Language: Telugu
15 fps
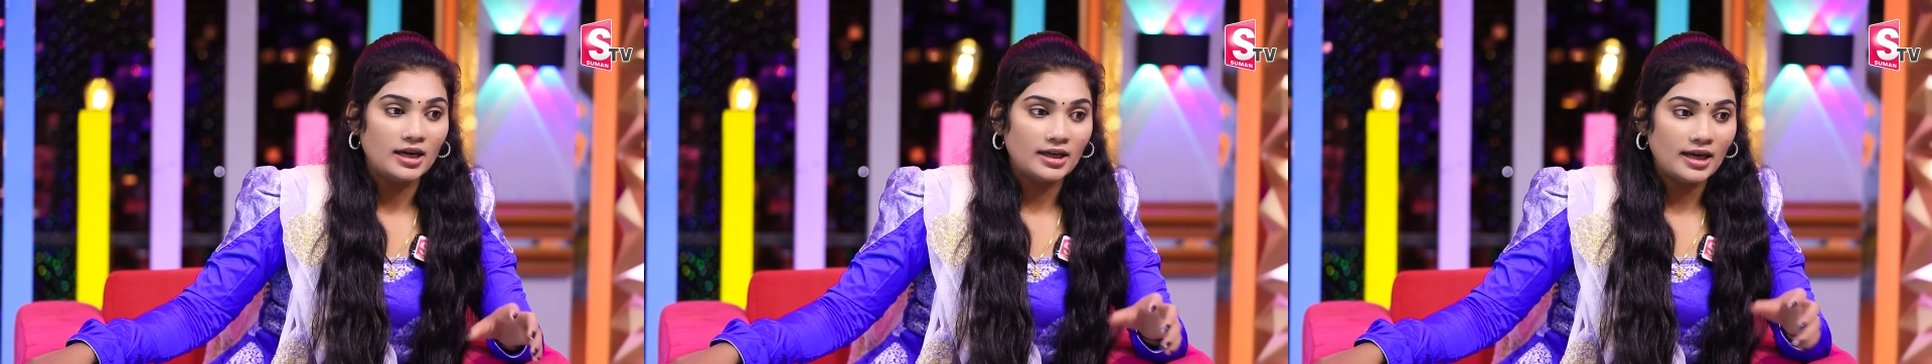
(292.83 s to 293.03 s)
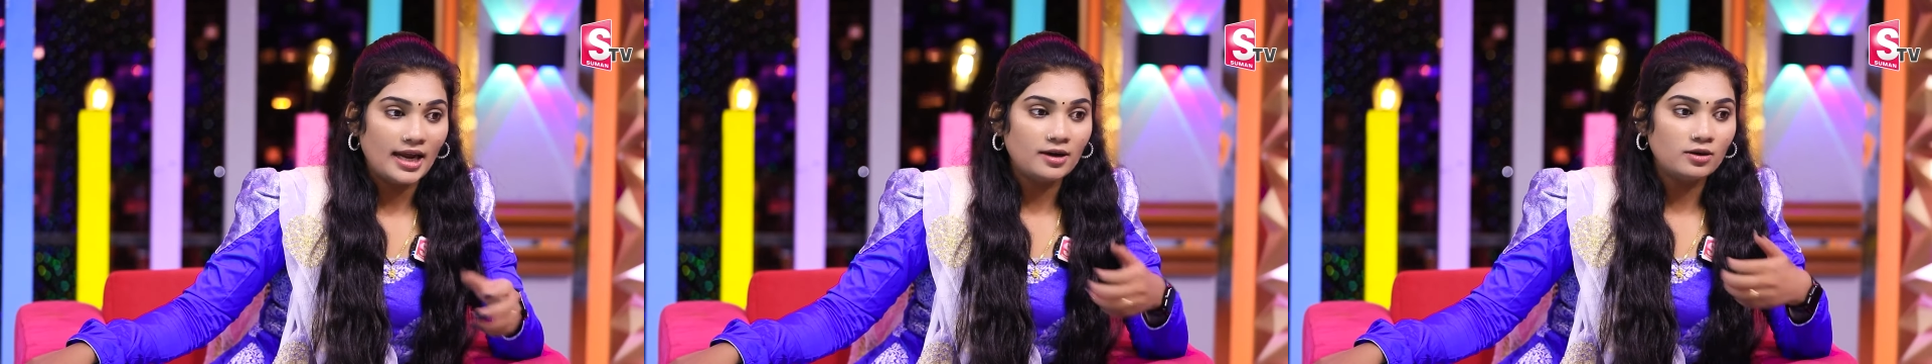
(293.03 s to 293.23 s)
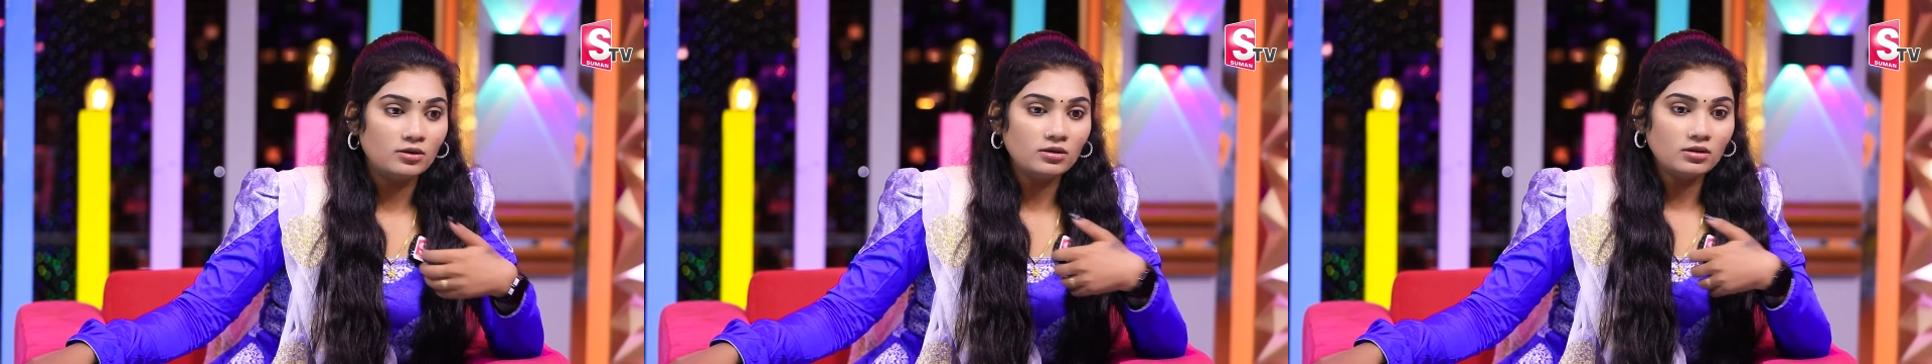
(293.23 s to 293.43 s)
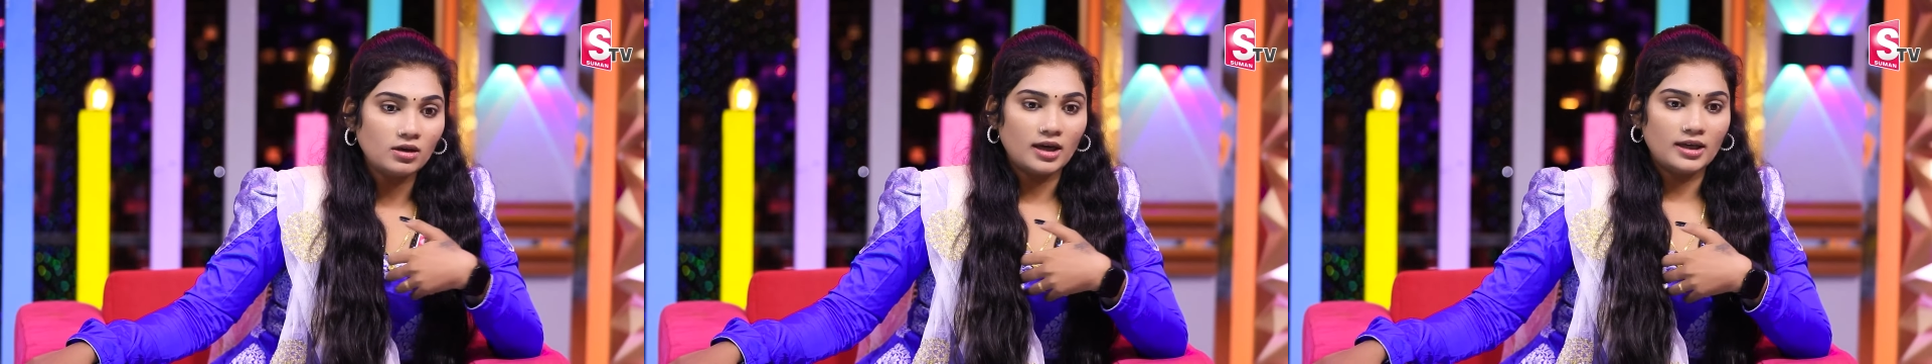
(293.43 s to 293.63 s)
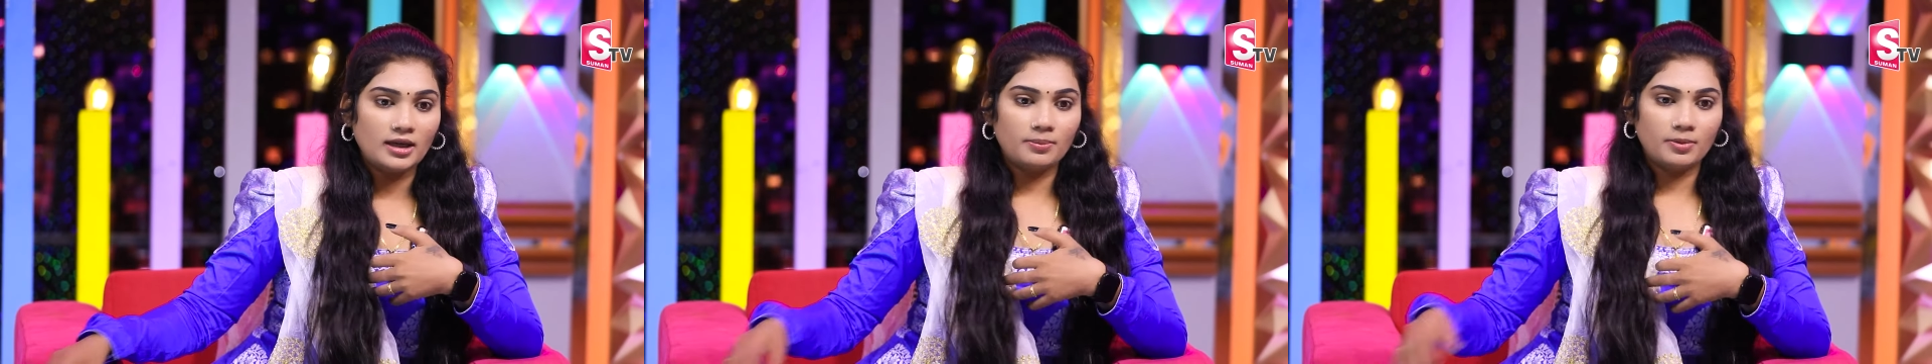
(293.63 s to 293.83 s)
నేను
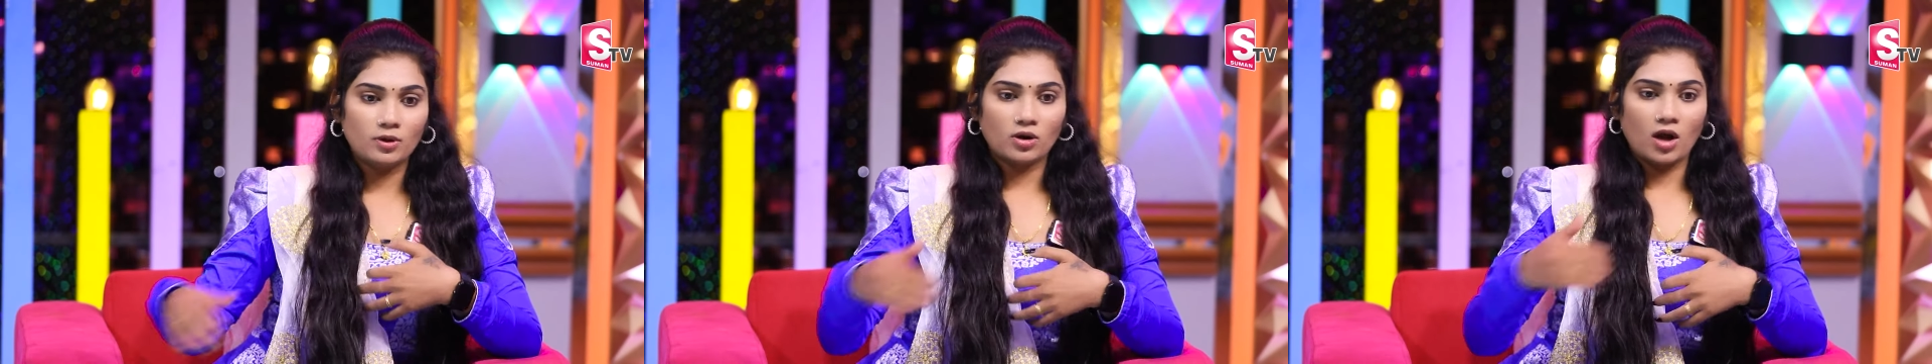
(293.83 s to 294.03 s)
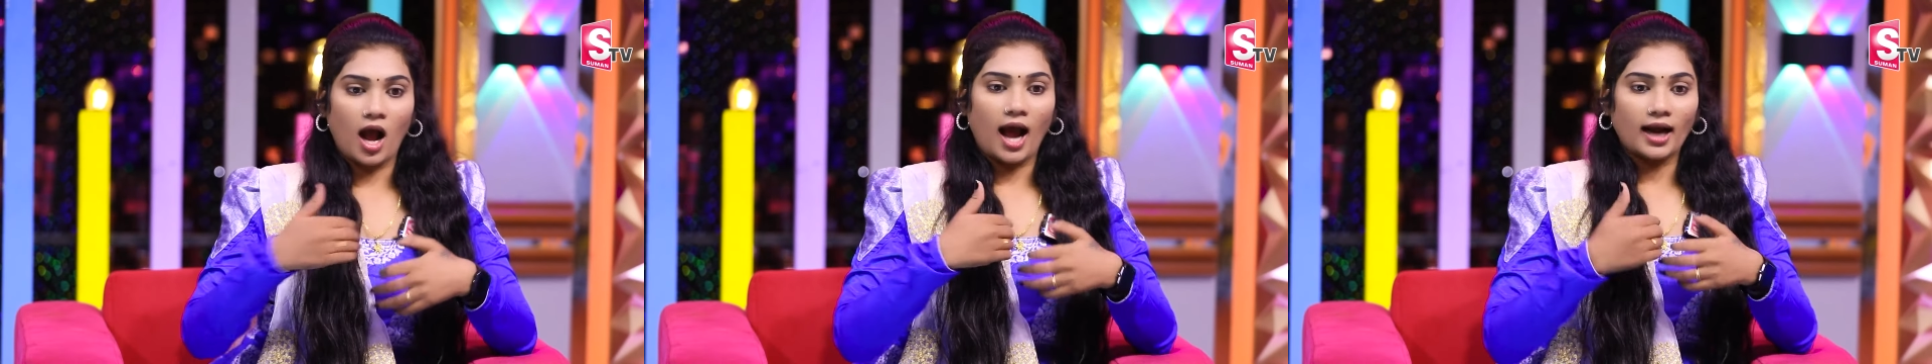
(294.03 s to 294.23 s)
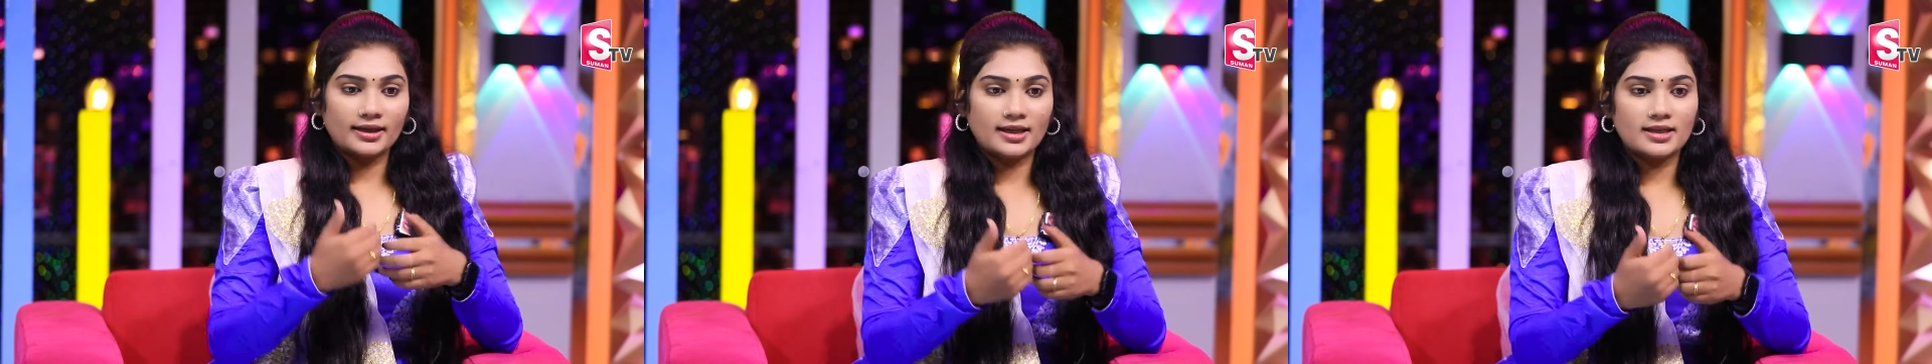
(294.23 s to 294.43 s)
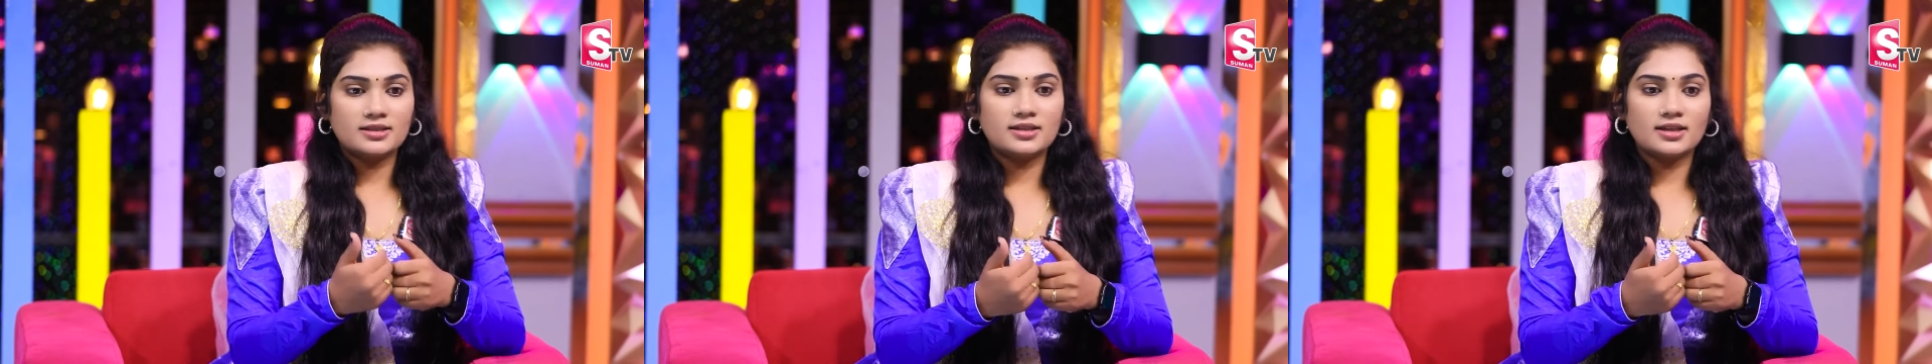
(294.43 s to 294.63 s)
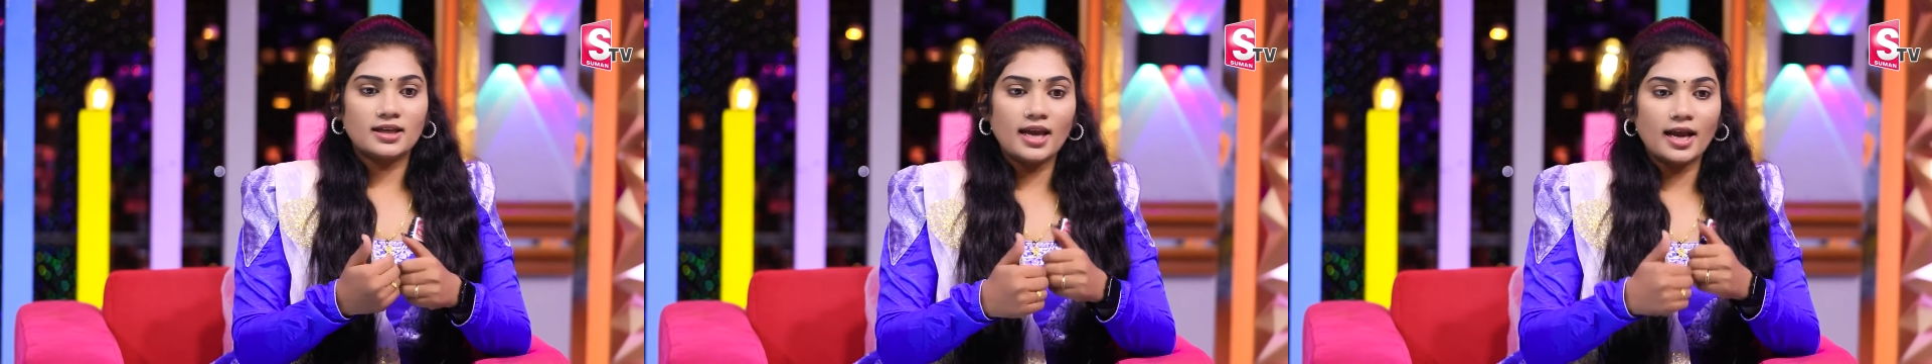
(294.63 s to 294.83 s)
అంటే ఇప్పుడు ఒక
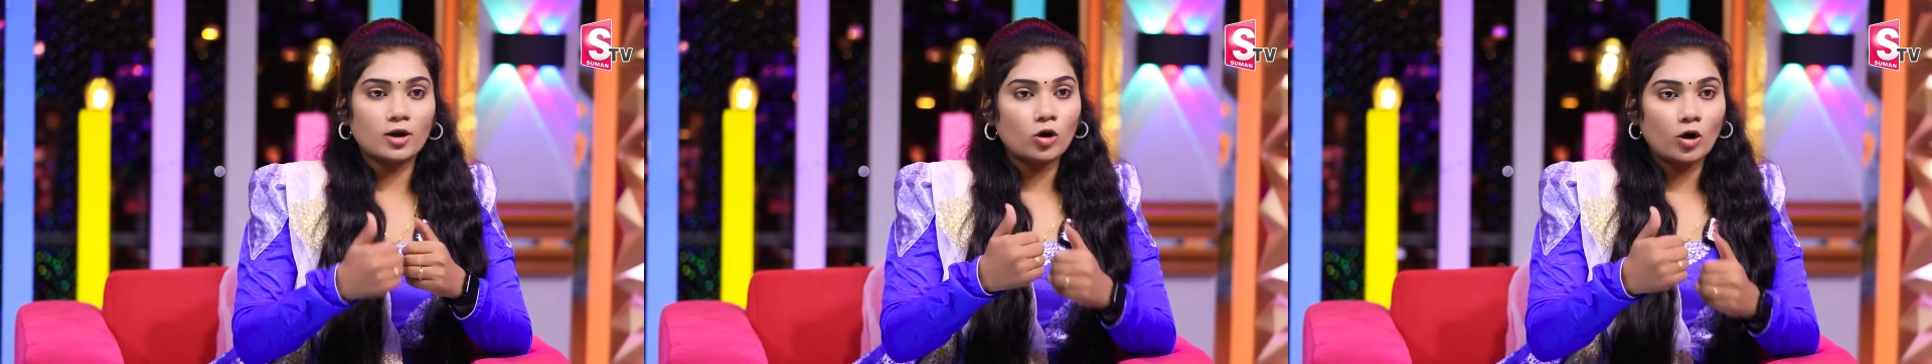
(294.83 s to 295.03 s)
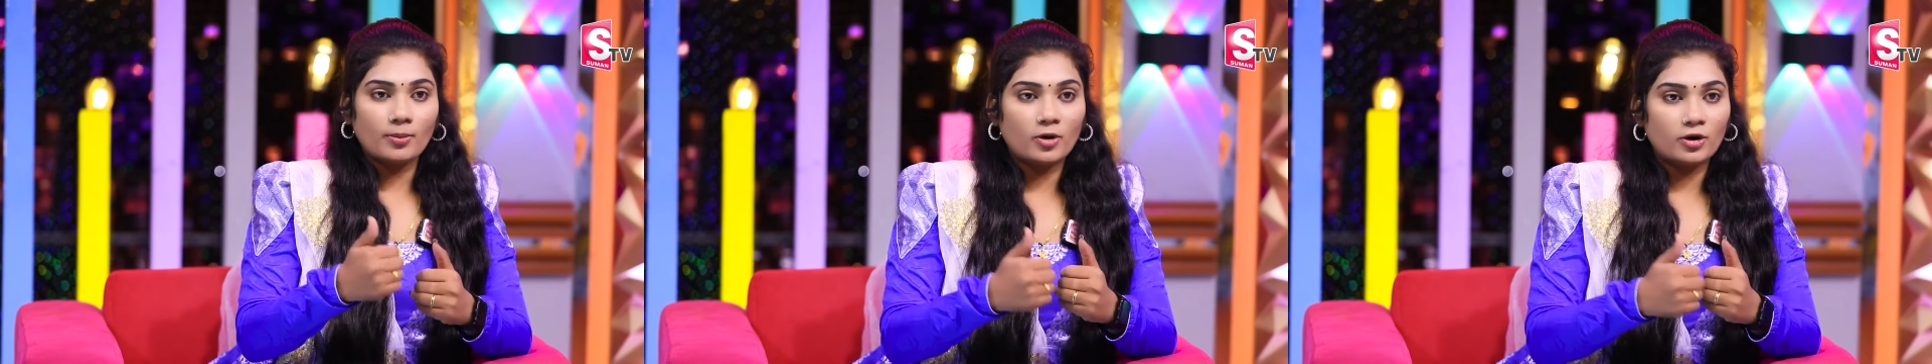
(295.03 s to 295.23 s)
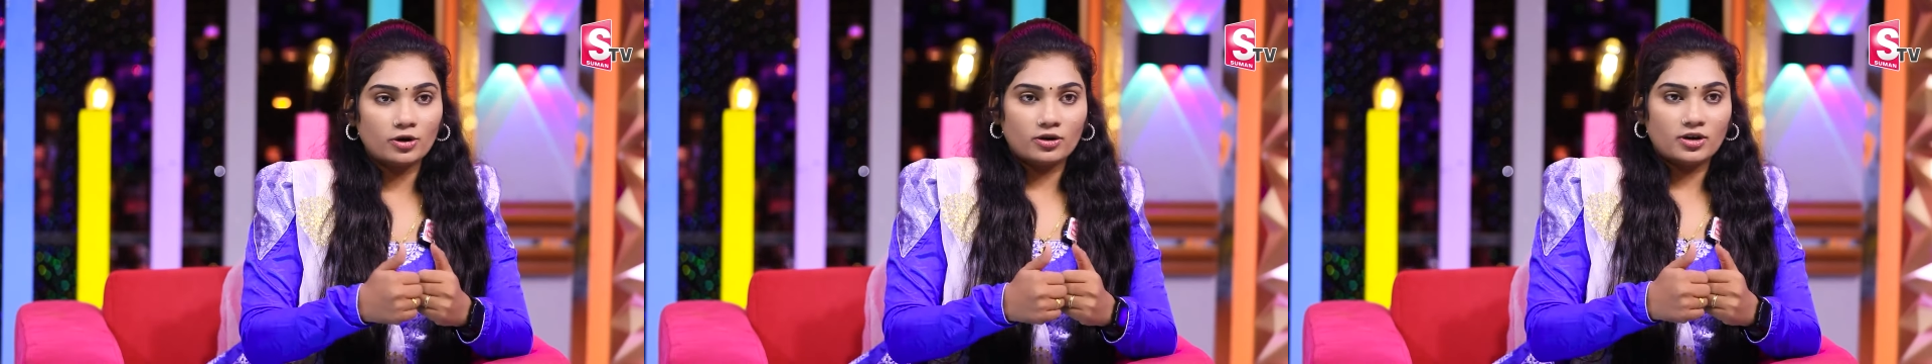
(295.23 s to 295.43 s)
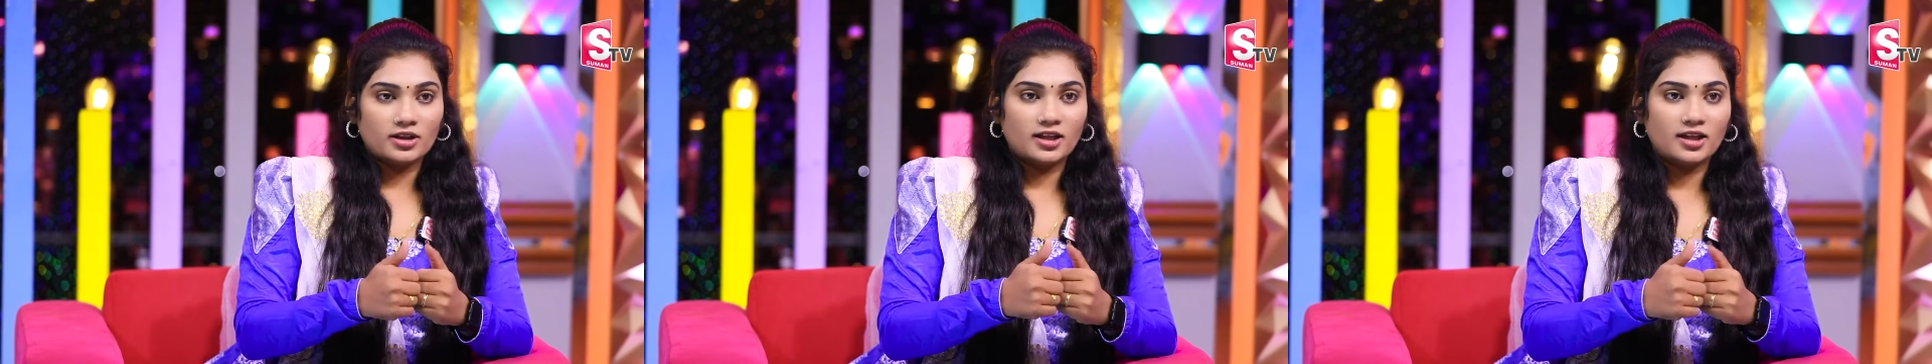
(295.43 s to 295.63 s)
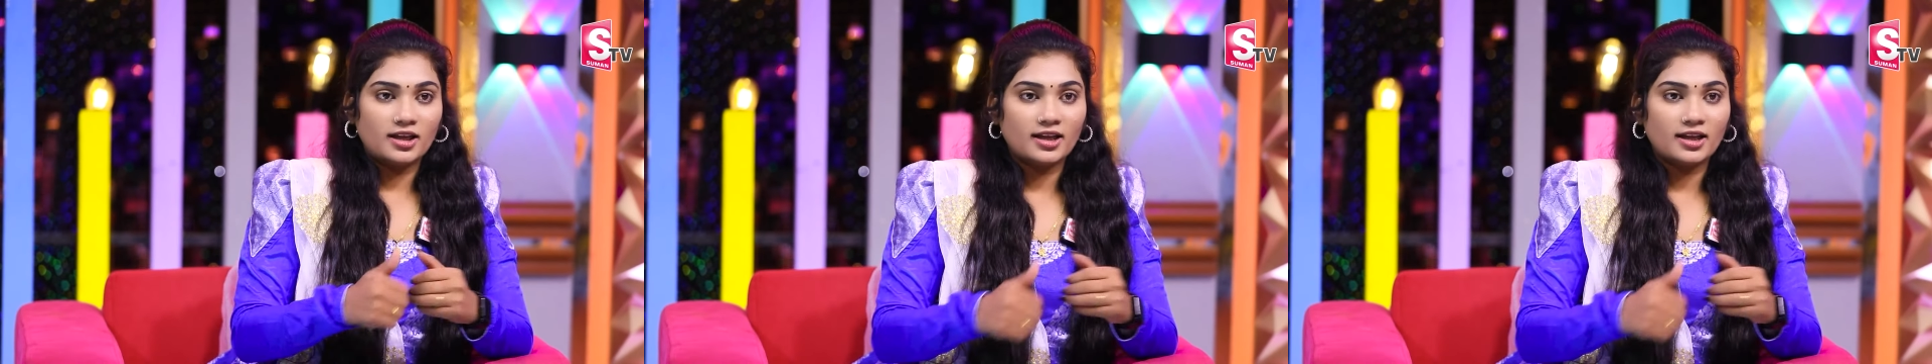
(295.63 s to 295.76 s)
ఆర్టిస్ట్కి ఎక్కువ అమౌంట్ ఉంటుంది